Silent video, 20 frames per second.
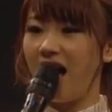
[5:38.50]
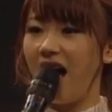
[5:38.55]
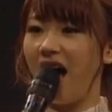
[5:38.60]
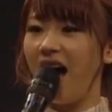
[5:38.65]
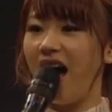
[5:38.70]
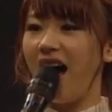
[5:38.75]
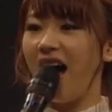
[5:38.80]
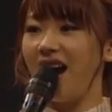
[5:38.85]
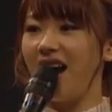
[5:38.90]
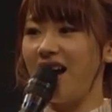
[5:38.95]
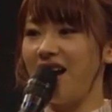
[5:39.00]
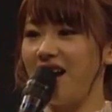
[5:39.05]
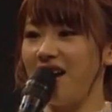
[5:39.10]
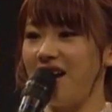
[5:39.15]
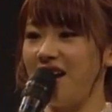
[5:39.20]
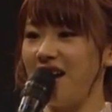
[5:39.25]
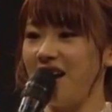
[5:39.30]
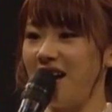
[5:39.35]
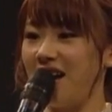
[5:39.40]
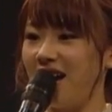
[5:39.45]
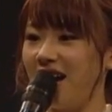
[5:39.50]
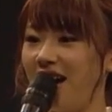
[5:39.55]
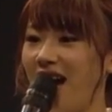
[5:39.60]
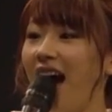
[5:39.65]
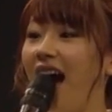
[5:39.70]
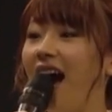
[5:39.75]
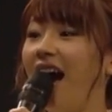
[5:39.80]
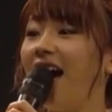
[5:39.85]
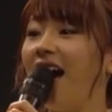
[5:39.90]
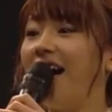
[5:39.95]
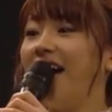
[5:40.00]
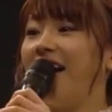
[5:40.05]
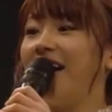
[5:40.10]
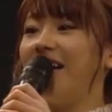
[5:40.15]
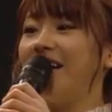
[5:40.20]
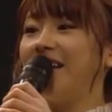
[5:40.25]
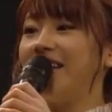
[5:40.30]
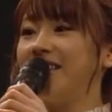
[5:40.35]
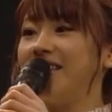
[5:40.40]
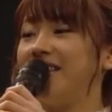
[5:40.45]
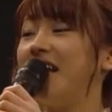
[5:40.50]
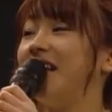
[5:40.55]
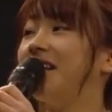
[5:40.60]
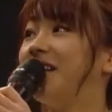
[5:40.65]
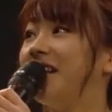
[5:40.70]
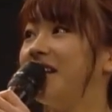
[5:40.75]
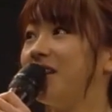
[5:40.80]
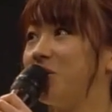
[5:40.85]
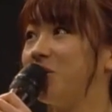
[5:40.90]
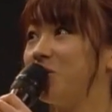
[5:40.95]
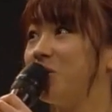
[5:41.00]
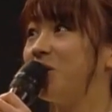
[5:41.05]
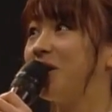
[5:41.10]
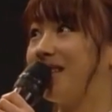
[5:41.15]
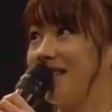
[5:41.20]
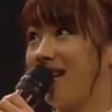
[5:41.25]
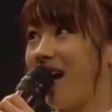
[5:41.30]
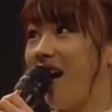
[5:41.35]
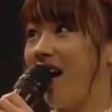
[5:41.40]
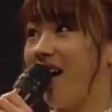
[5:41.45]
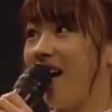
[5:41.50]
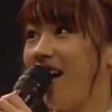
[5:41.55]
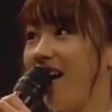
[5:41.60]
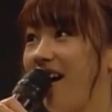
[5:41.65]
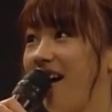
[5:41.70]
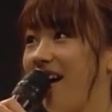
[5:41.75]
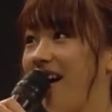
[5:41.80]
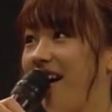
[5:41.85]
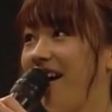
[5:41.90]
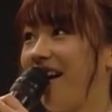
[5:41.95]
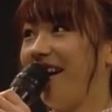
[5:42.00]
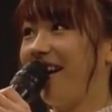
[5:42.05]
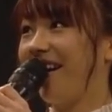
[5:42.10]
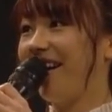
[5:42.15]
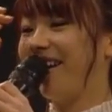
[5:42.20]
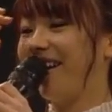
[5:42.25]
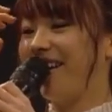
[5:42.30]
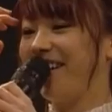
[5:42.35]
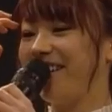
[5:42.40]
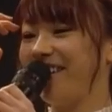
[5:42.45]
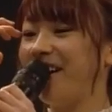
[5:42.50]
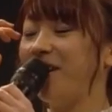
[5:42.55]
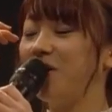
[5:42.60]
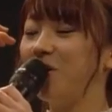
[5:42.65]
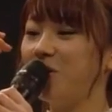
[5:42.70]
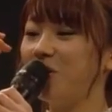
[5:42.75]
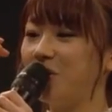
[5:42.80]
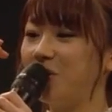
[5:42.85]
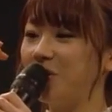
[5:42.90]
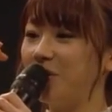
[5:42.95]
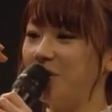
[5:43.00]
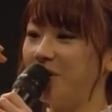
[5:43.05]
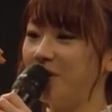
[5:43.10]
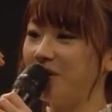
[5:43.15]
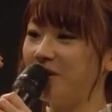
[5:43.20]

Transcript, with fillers: あらららあ宣伝ってことですかやっぱり置いとかないとなるほど、うん、